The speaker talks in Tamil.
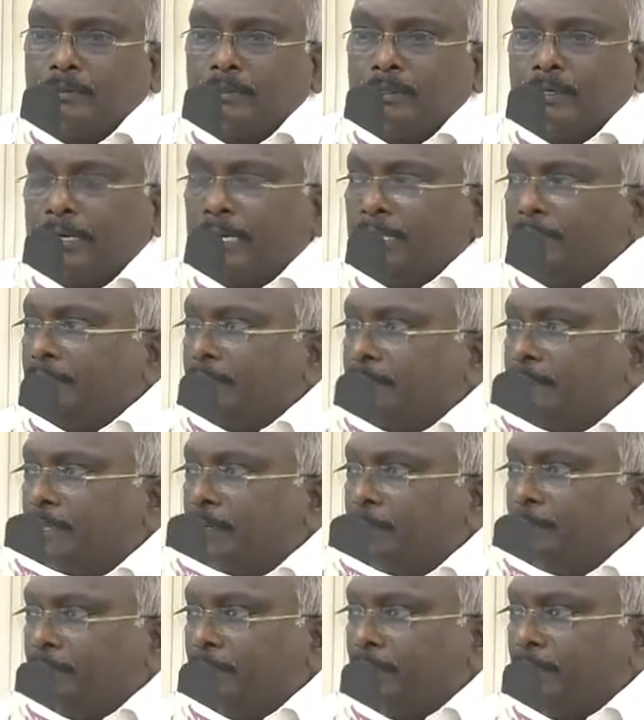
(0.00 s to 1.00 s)
அனைத்து
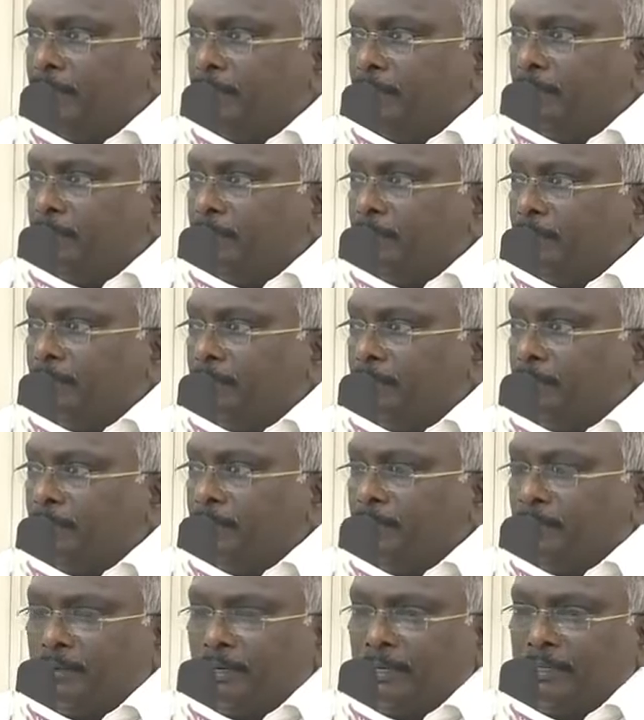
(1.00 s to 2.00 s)
தரப்பினர்
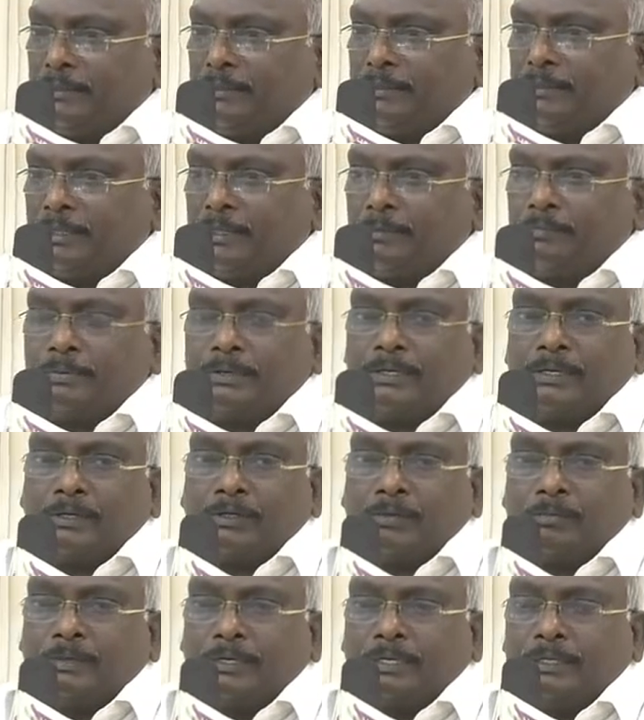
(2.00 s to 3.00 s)
அனைத்து
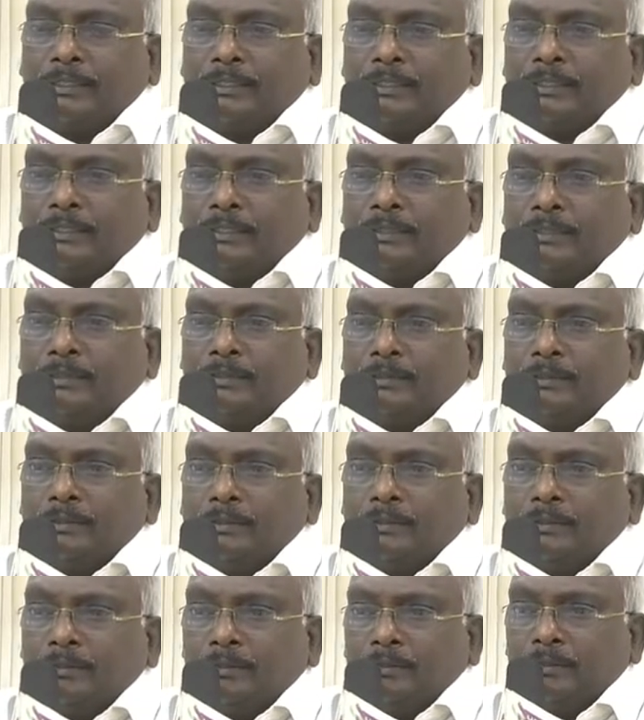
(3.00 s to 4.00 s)
தரப்பினருக்கும் எனது
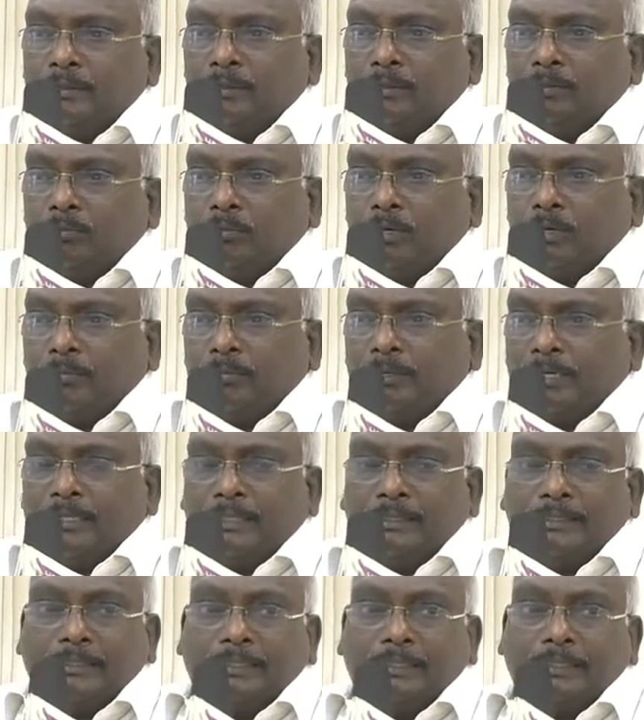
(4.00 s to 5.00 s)
புலம்
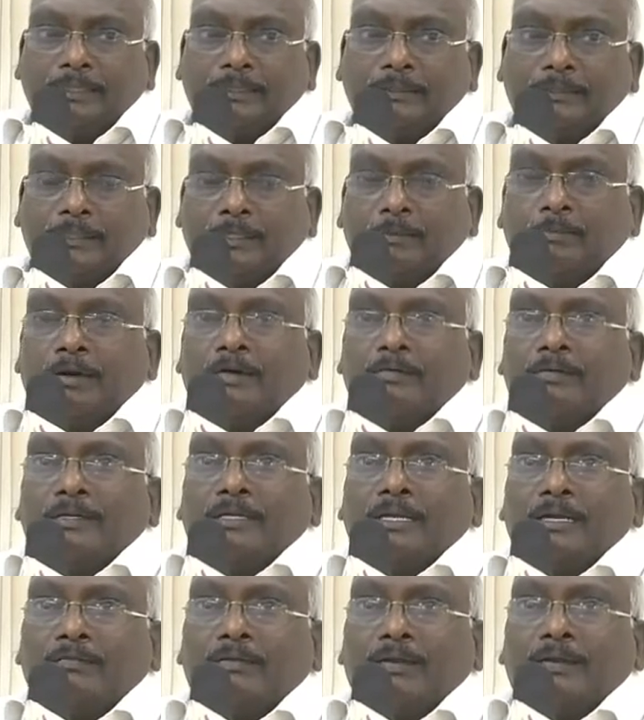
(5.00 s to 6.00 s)
கணிந்த தீபாவளி
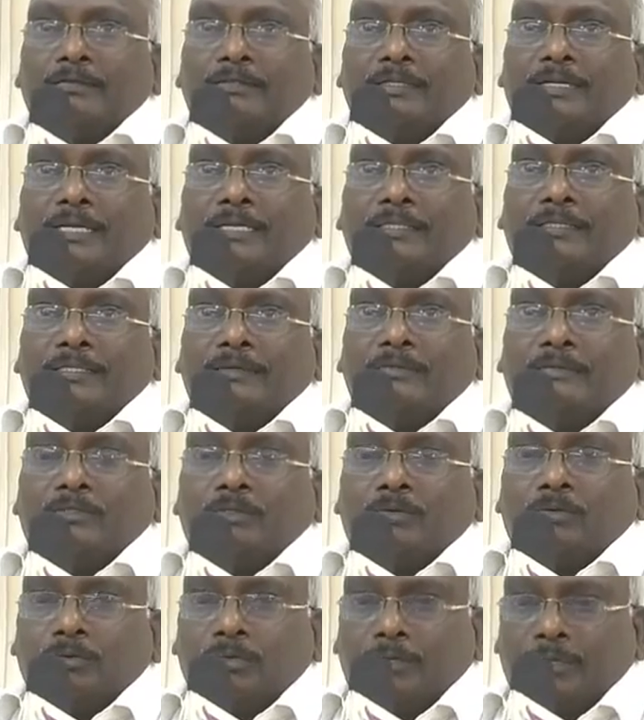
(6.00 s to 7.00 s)
நல்வாழ்த்துக்களை
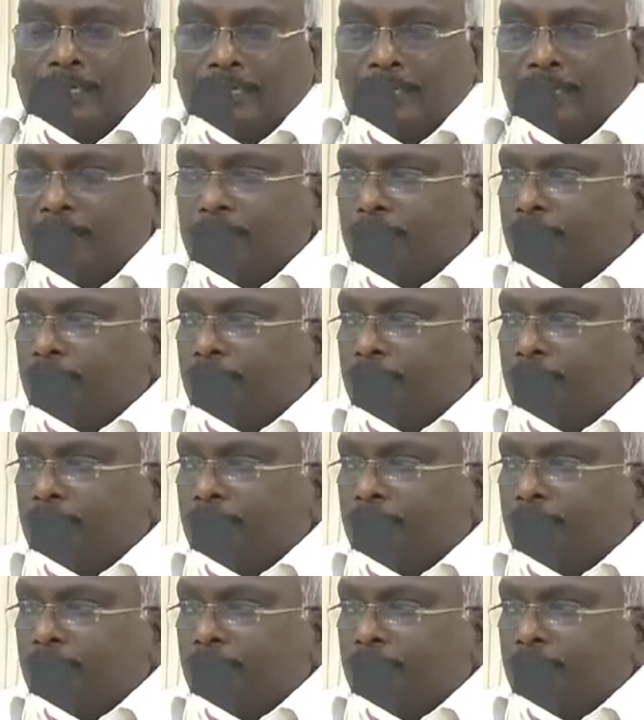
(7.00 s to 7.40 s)
தெரிவித்துக் கொள்கிறேன்